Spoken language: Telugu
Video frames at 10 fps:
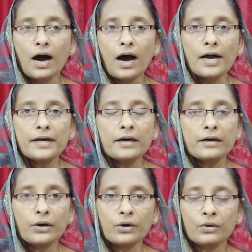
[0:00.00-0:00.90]
ఆయన
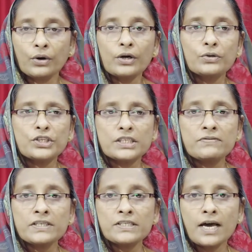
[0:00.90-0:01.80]
కొరకు
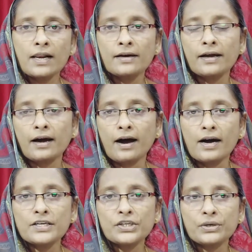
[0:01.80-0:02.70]
జీవించాలన్న
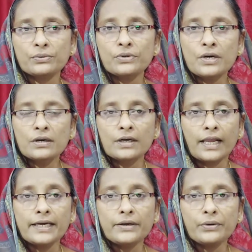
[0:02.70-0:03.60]
ఆశను
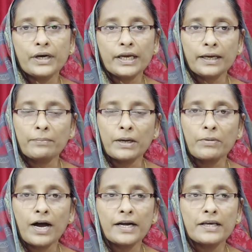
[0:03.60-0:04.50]
కలిగి ఉండి మనం
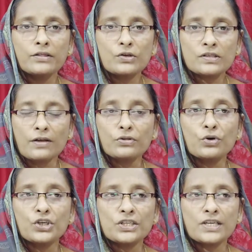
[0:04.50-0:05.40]
ఆయన ఎందుకు
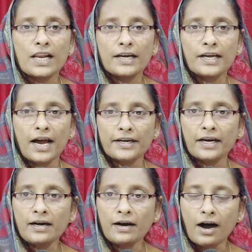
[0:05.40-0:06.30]
సంతోషించాలని ఆయన
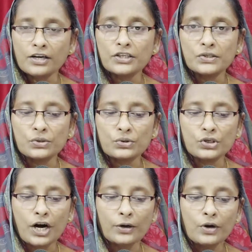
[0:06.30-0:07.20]

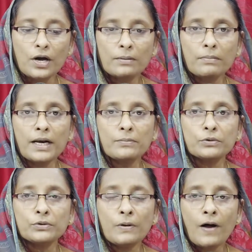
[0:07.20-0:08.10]
ఆశిస్తుంటాడు మనము
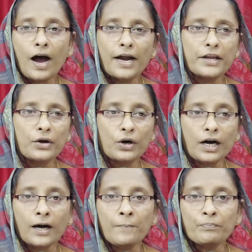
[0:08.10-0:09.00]
ఆయన యొక్క
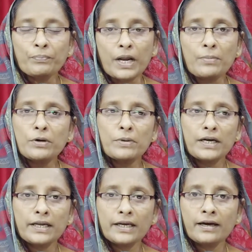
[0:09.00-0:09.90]
ప్రేమను
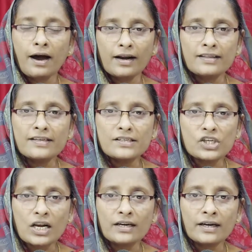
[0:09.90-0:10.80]
బట్టి
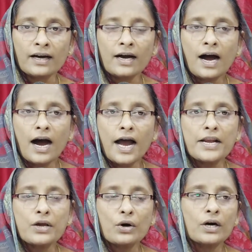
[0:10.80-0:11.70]
ఆనందించాలంట
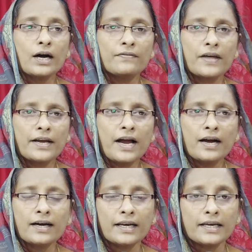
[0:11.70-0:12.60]
ఆయన యొక్క దయా
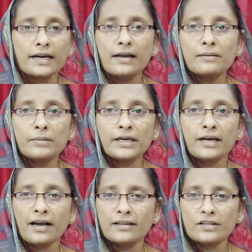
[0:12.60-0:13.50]
కనికరాలను
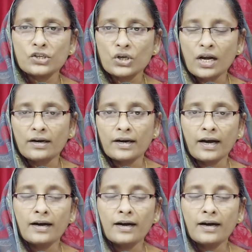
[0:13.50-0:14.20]
బట్టి ఆనందించాలంట